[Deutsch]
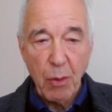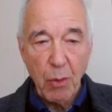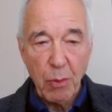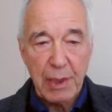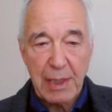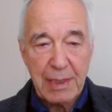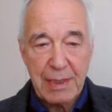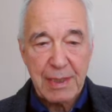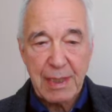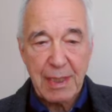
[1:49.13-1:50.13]
ohne dass
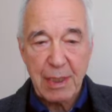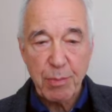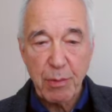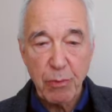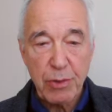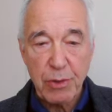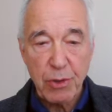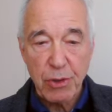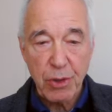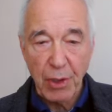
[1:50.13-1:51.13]
dieser das bewusst
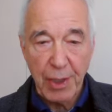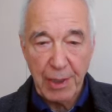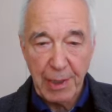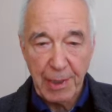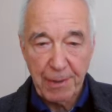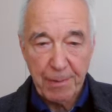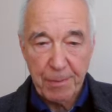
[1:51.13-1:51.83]
steuern kann.